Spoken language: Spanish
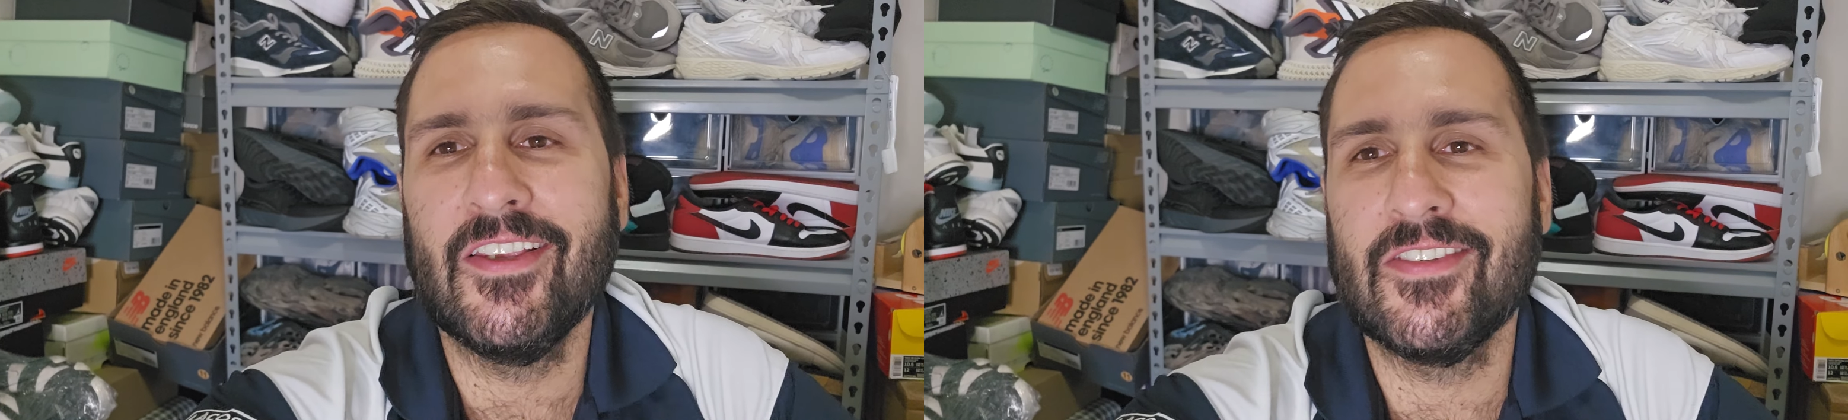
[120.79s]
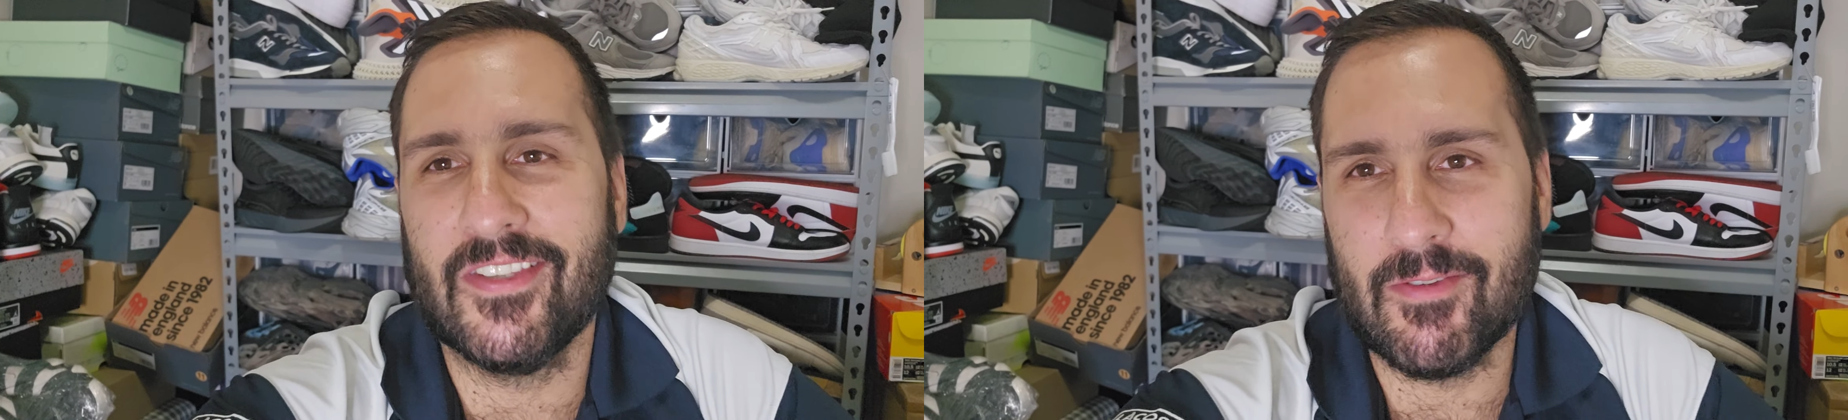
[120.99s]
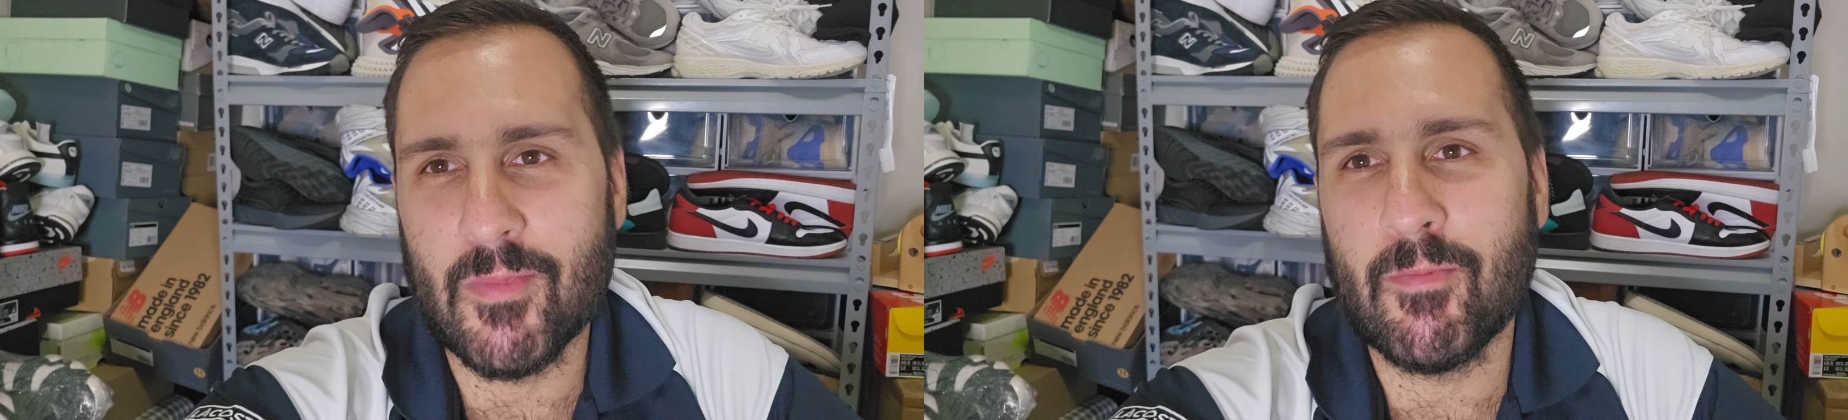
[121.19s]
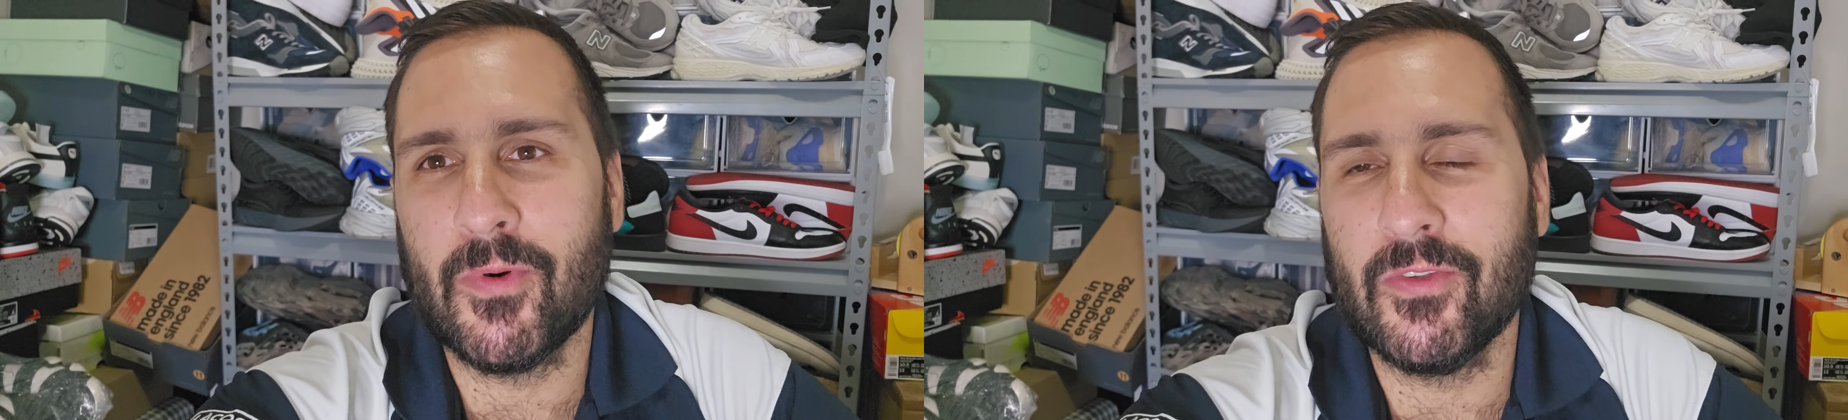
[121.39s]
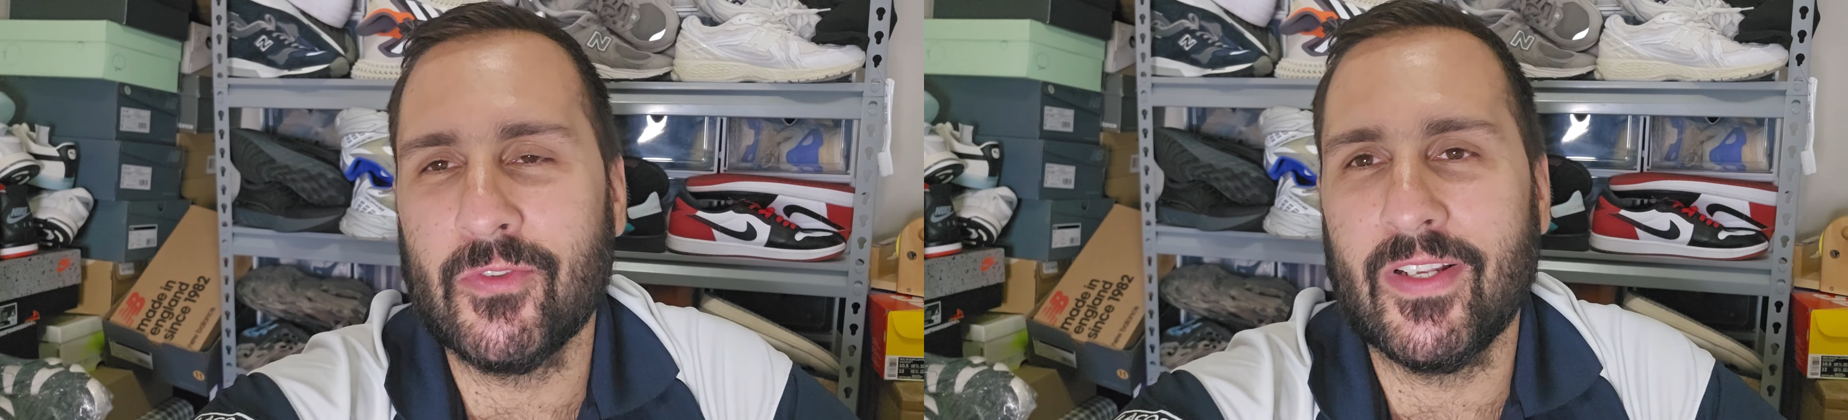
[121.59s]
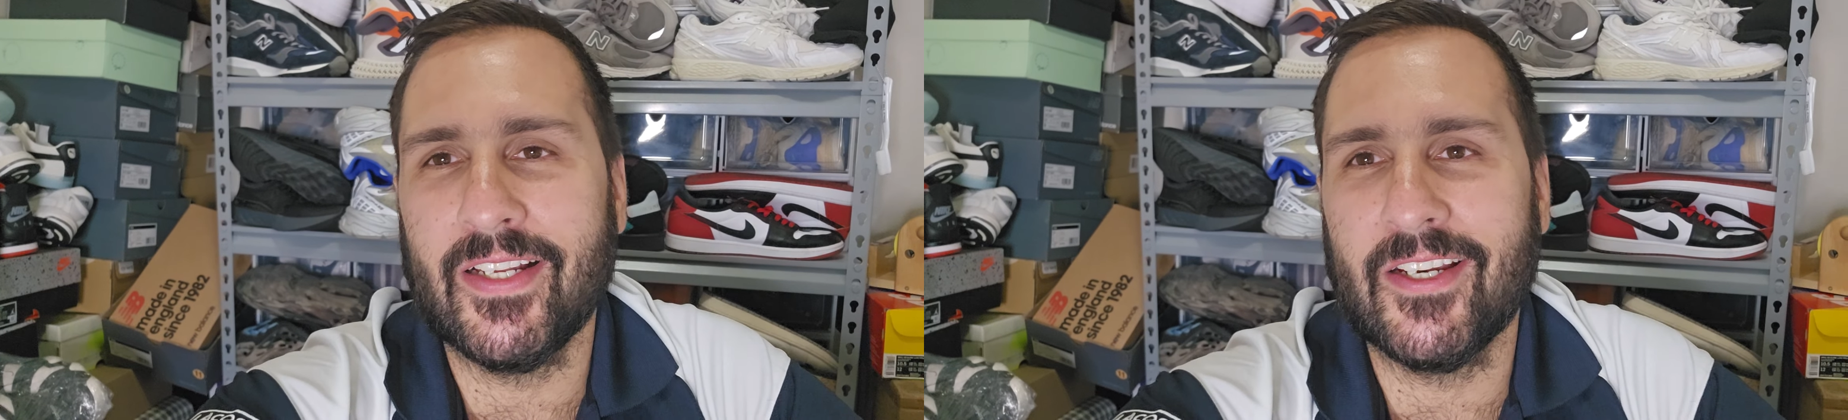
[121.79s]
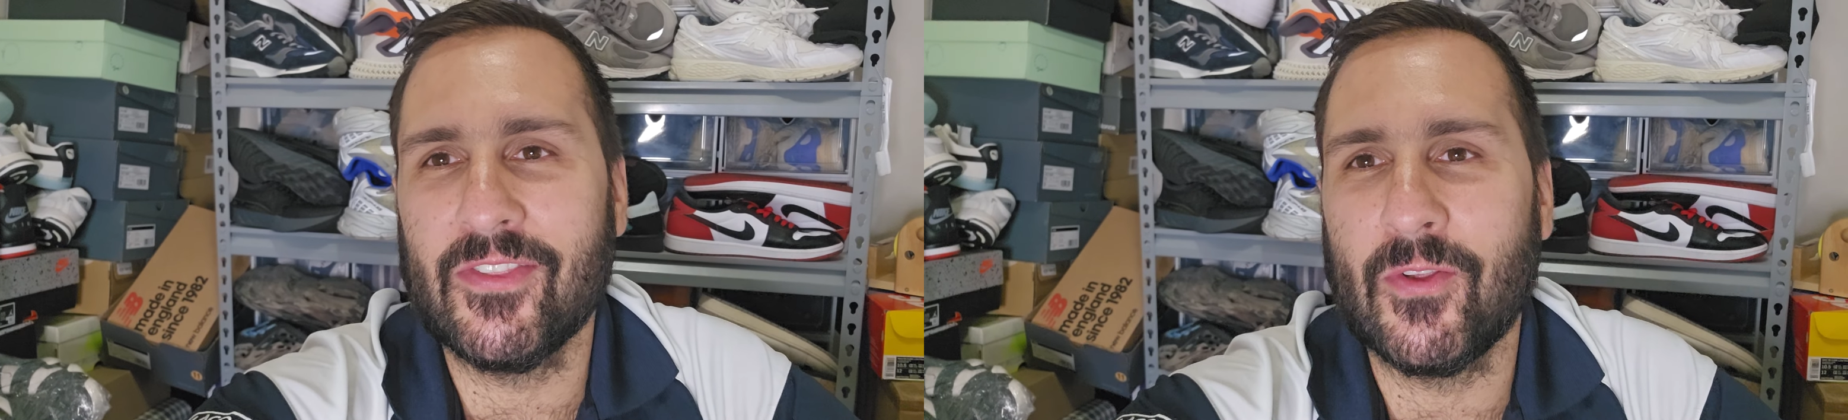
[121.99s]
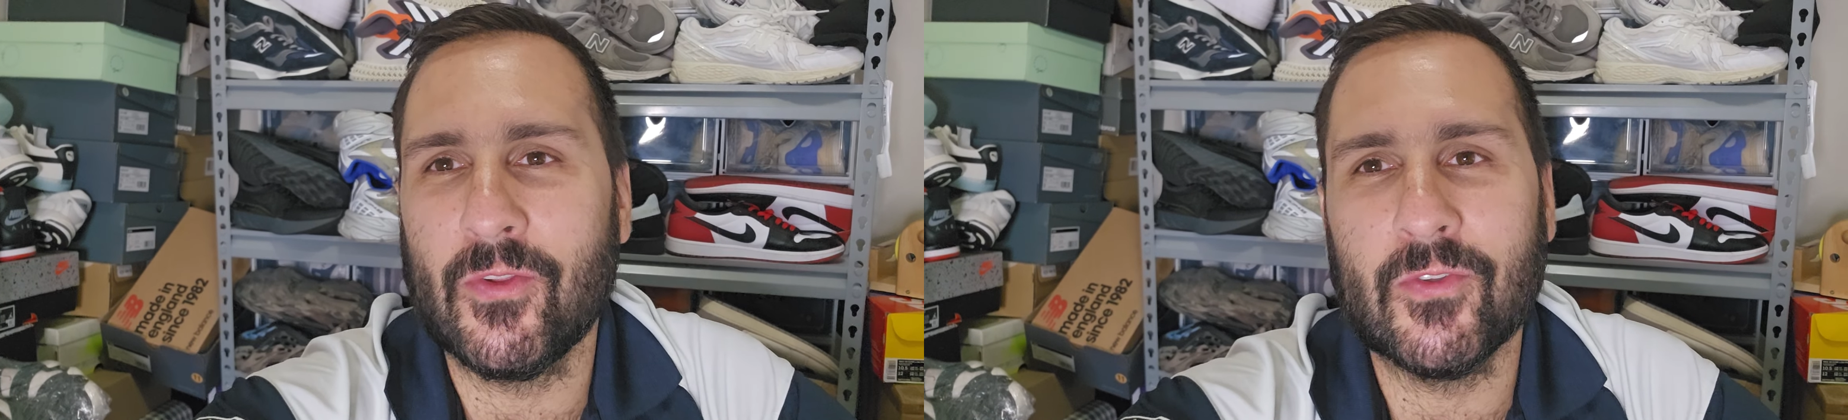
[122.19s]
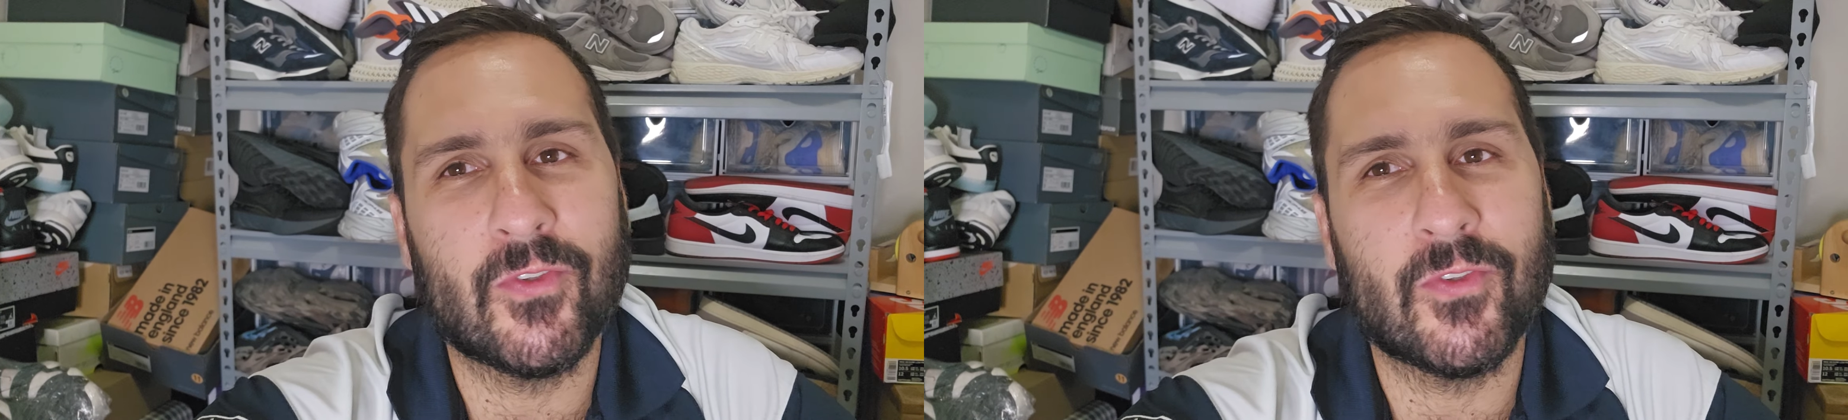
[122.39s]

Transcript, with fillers: si me he puesto a leer todos,